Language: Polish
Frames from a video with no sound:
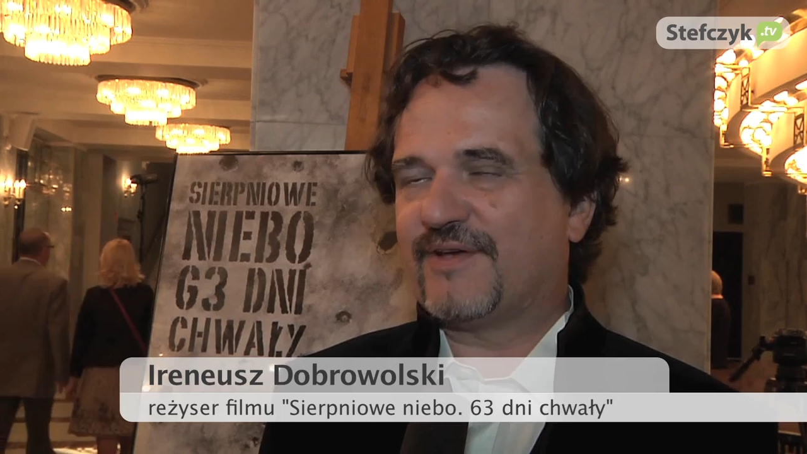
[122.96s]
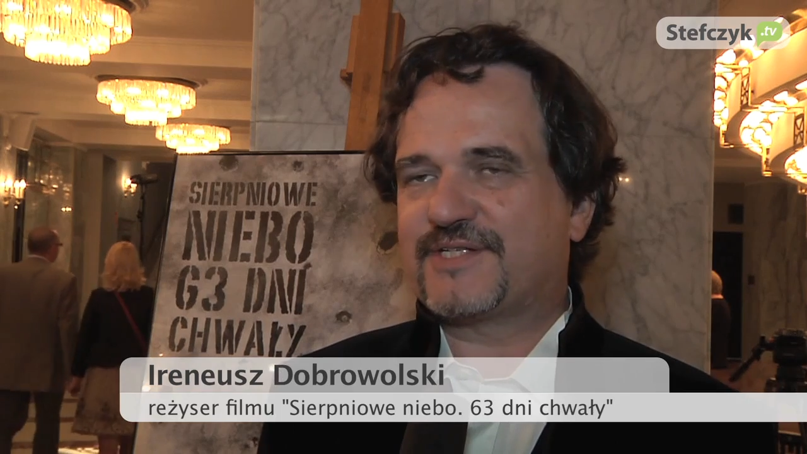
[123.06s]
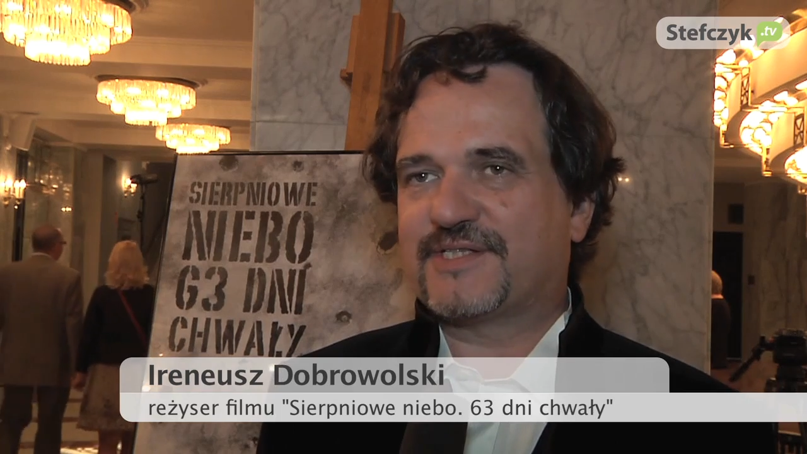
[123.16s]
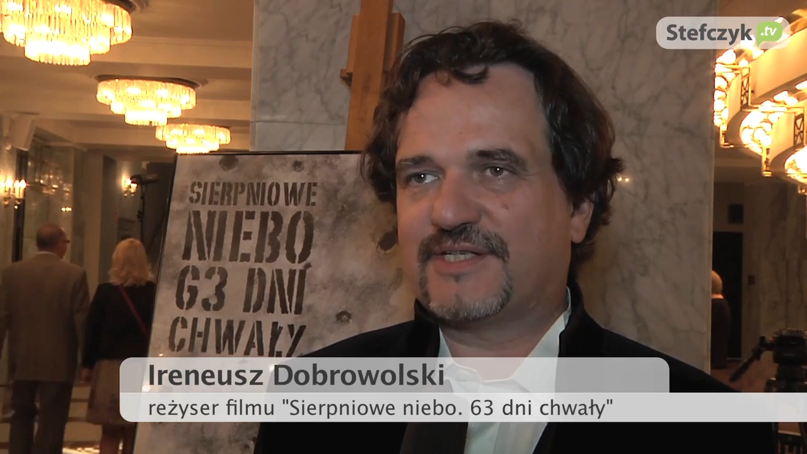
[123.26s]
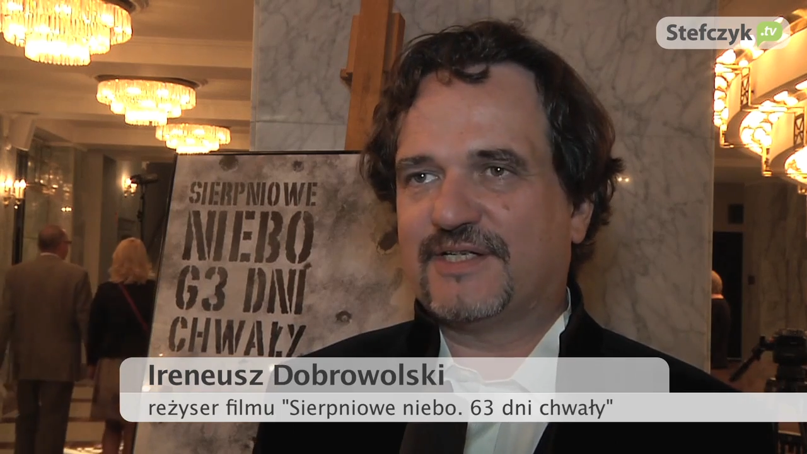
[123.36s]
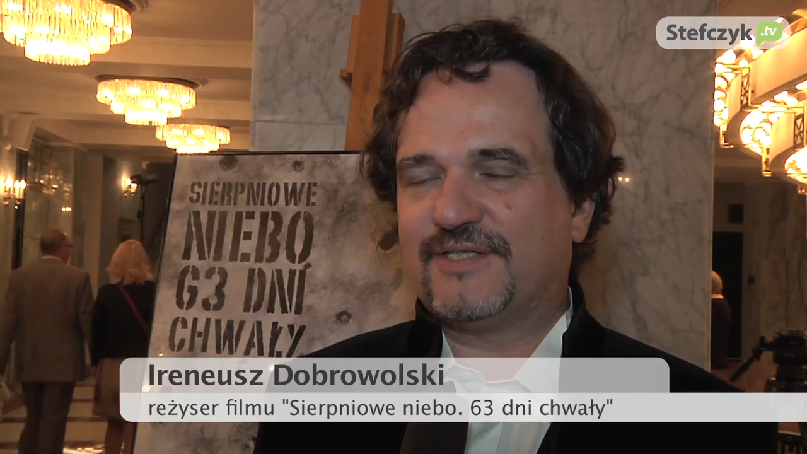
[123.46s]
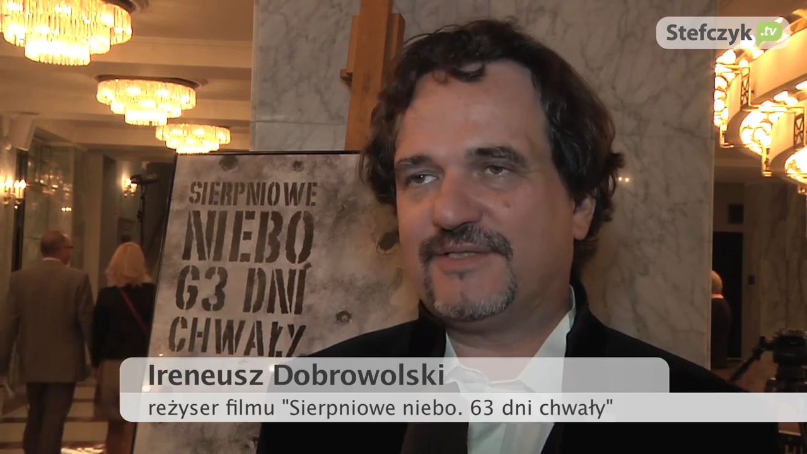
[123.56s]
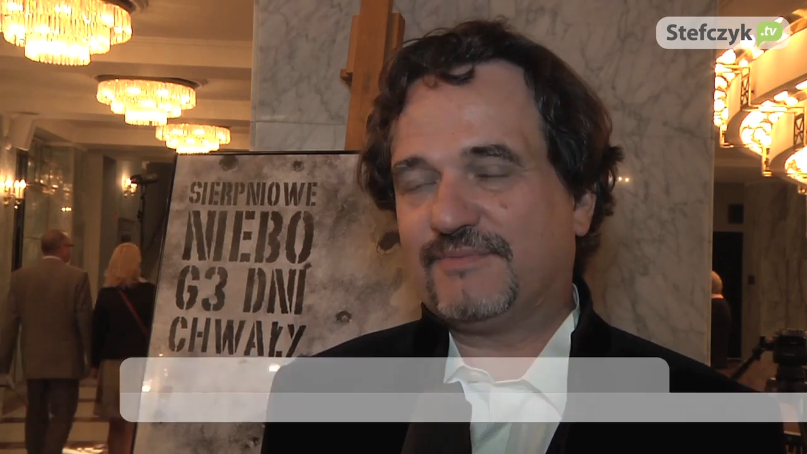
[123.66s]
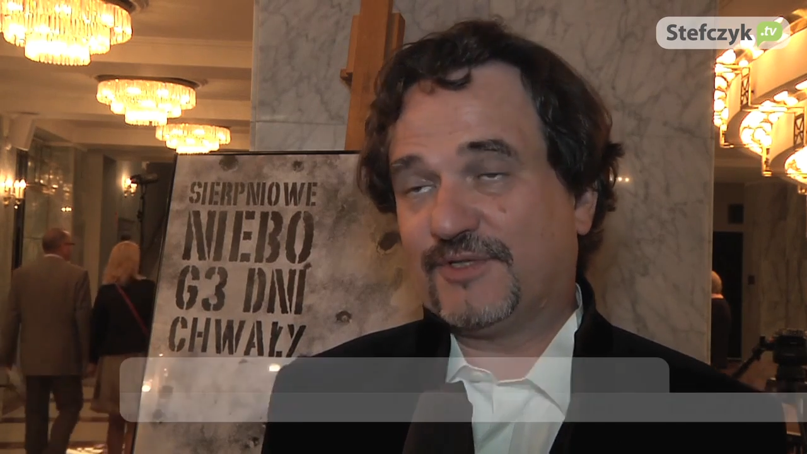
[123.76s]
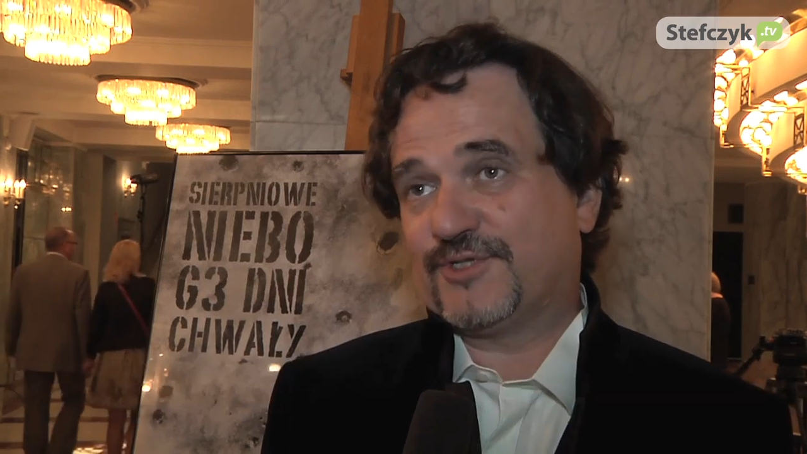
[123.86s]

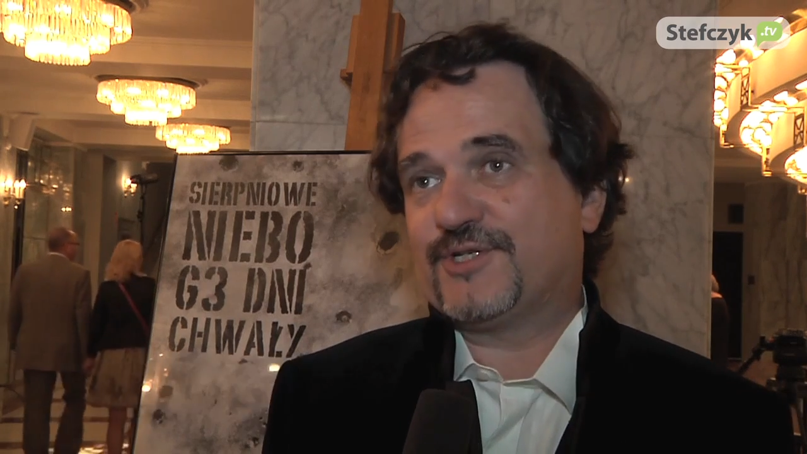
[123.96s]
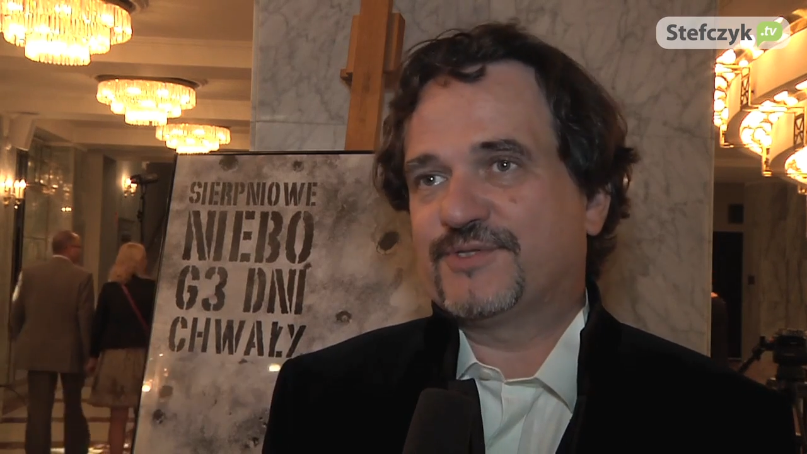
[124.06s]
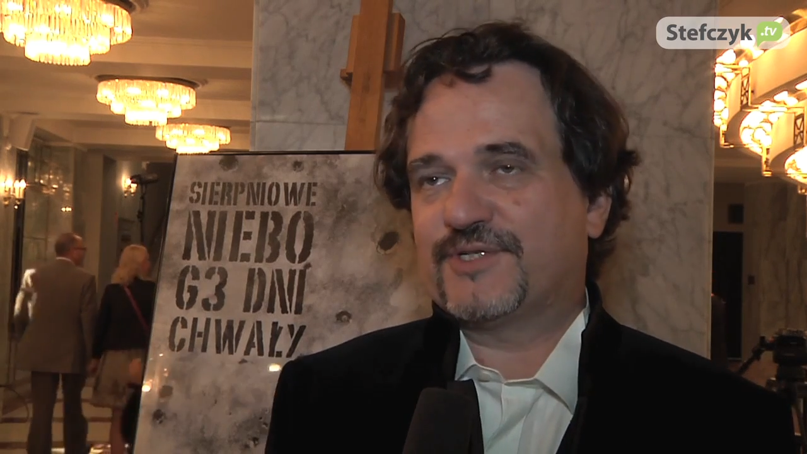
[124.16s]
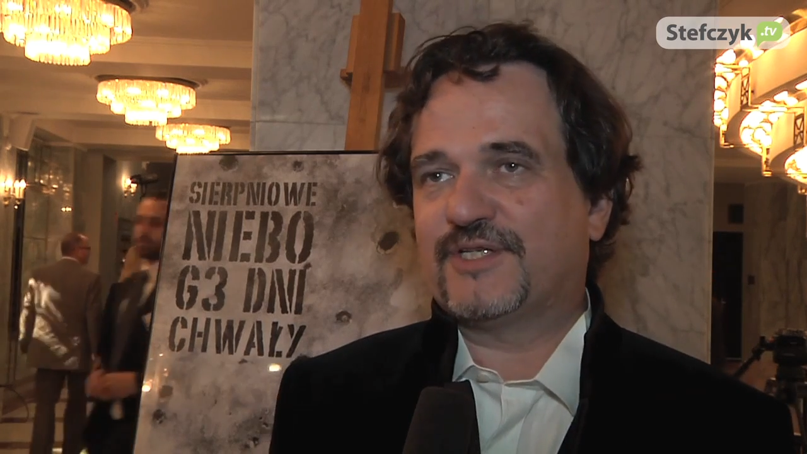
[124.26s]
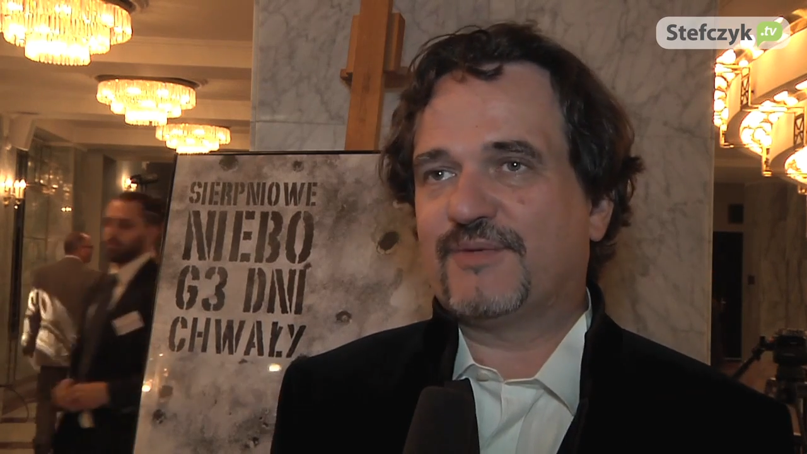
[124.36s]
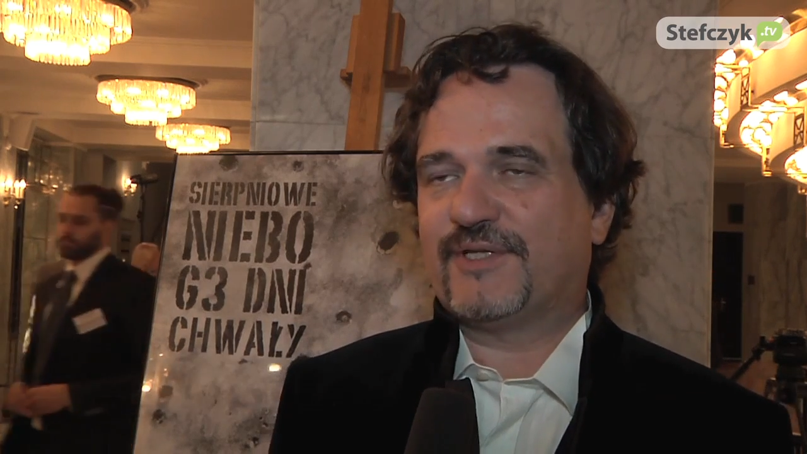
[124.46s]
Warszawskiego, odnoszący się